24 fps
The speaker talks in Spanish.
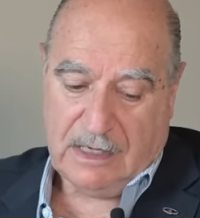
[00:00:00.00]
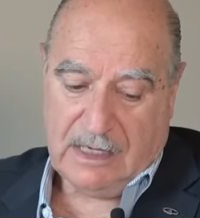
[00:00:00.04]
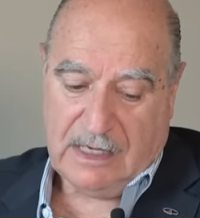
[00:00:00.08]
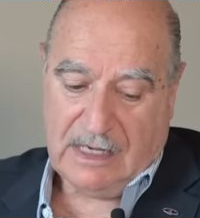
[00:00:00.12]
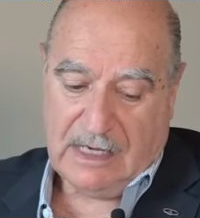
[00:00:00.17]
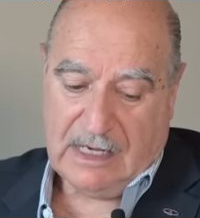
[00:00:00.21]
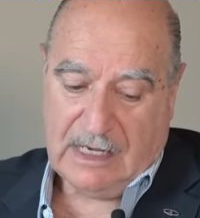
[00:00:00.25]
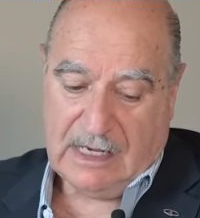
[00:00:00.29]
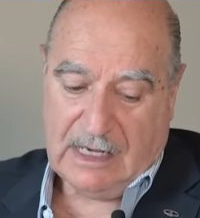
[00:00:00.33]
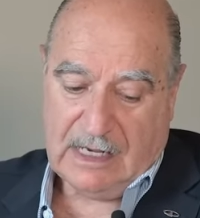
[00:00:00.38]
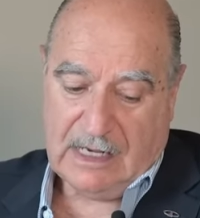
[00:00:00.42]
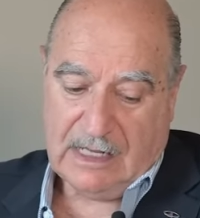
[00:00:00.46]

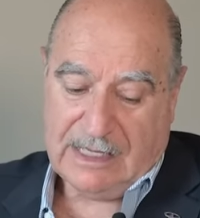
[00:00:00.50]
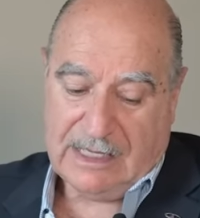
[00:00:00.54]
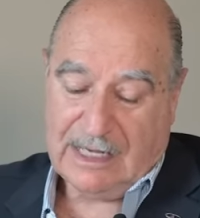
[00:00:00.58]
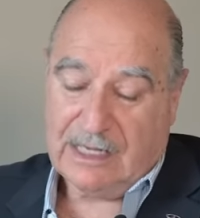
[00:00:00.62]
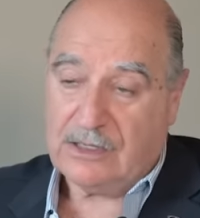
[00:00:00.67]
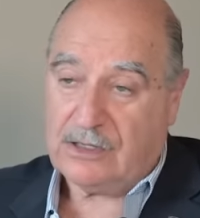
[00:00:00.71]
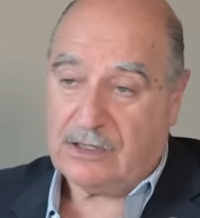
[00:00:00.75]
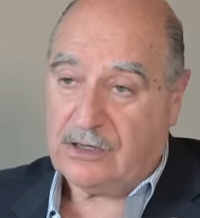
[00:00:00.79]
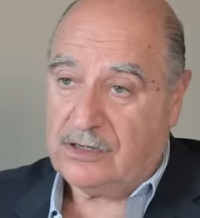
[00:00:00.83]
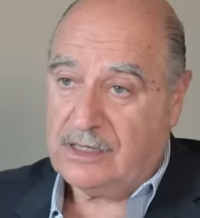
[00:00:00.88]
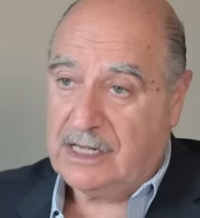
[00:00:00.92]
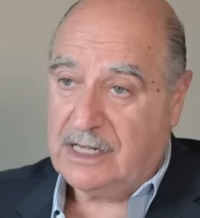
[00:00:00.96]
y
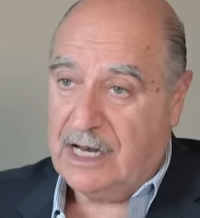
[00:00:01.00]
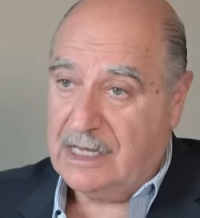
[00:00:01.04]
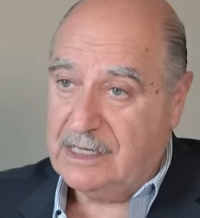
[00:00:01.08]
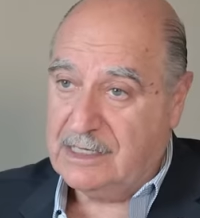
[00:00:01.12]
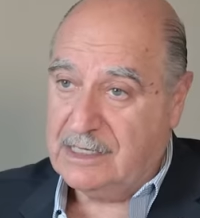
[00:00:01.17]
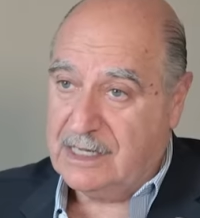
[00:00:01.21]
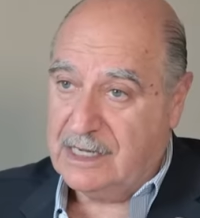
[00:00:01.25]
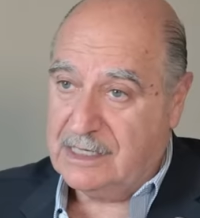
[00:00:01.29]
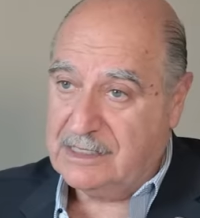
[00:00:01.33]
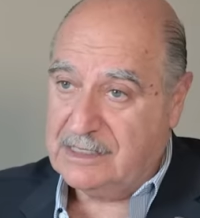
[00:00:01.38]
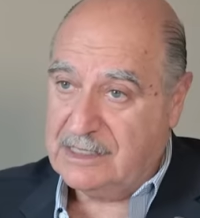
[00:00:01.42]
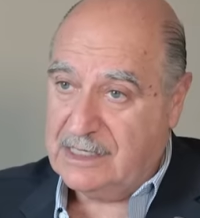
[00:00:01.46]
dentro de la
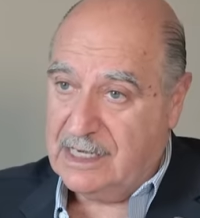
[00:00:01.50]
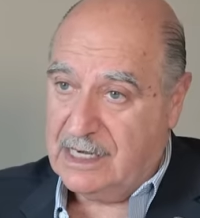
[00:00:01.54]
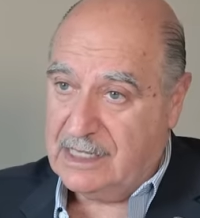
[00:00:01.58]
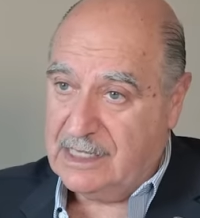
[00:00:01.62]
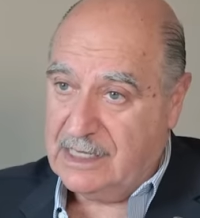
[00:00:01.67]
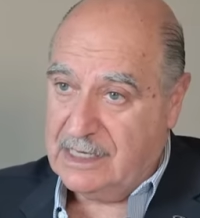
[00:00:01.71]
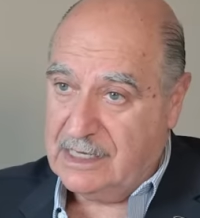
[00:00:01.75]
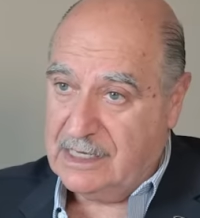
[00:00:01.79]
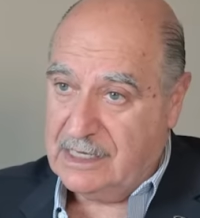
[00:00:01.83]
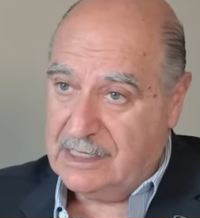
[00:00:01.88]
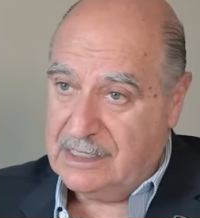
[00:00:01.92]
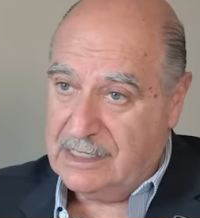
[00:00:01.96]
distancia
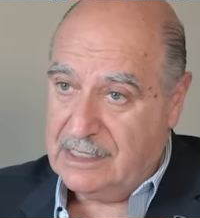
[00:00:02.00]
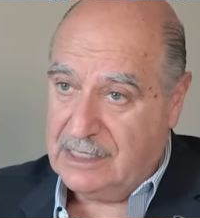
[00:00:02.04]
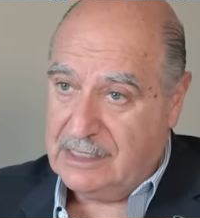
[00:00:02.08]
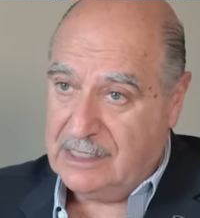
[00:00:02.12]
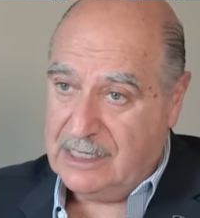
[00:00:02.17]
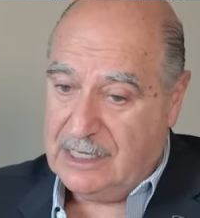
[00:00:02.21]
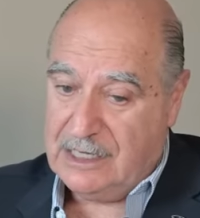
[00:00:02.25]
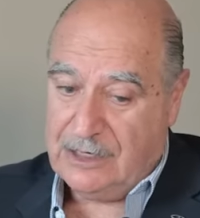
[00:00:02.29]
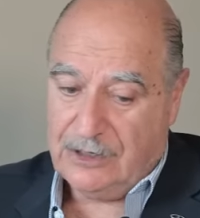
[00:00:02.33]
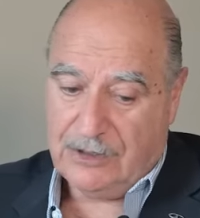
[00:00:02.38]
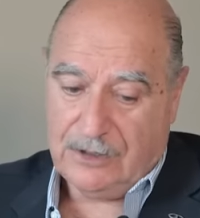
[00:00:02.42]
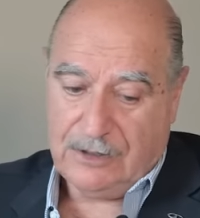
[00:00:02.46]
de,
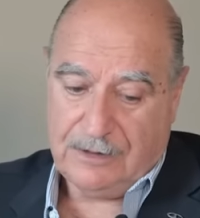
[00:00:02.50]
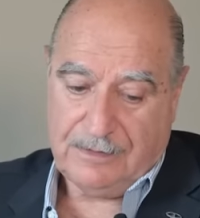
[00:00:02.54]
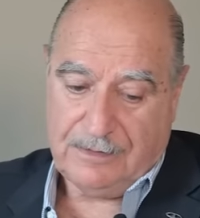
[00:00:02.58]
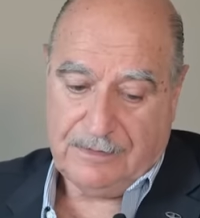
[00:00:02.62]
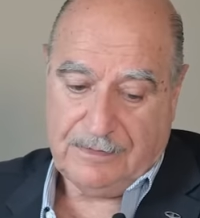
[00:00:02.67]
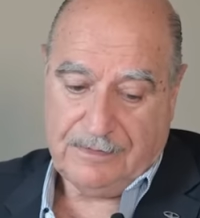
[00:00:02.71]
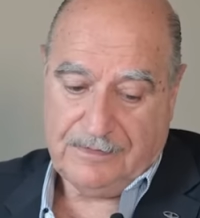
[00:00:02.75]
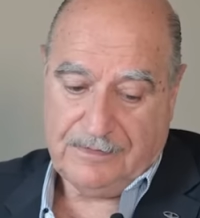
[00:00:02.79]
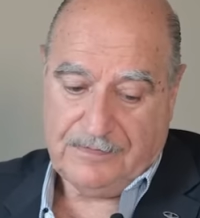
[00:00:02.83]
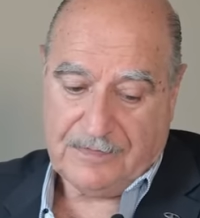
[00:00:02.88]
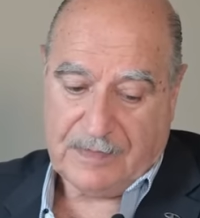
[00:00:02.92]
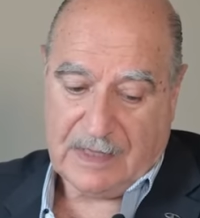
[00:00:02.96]
tiro,
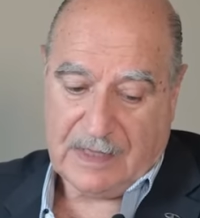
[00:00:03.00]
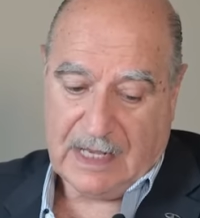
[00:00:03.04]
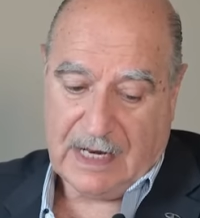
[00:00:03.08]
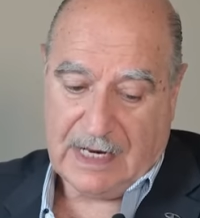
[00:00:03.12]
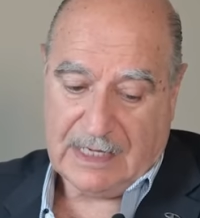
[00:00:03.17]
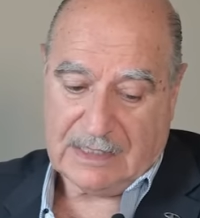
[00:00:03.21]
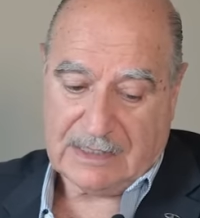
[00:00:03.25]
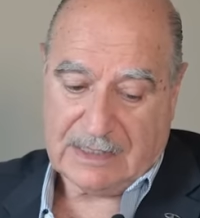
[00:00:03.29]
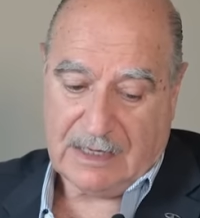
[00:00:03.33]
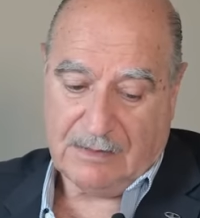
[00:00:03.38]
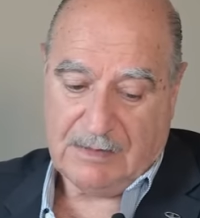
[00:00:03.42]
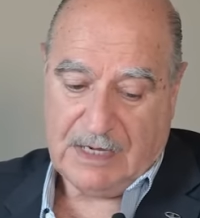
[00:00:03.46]
de
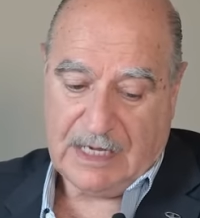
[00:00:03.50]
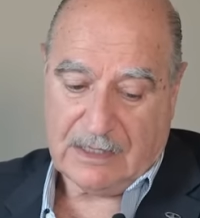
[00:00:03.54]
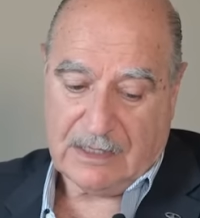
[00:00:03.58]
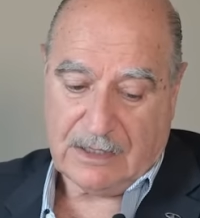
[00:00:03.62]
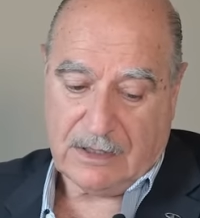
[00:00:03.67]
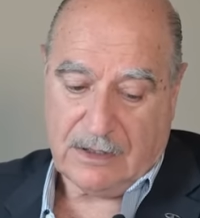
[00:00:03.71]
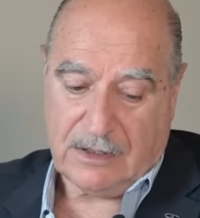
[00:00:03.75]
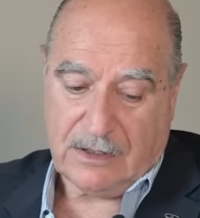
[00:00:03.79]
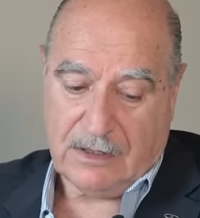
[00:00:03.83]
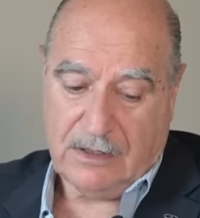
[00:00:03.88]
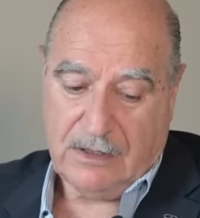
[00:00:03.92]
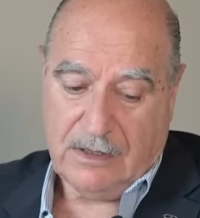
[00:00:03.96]

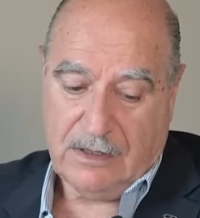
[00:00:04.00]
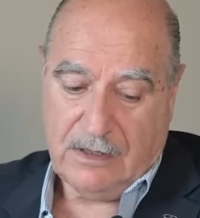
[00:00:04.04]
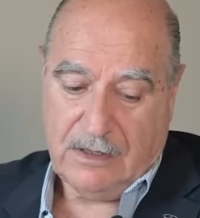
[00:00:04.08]
lanzamiento,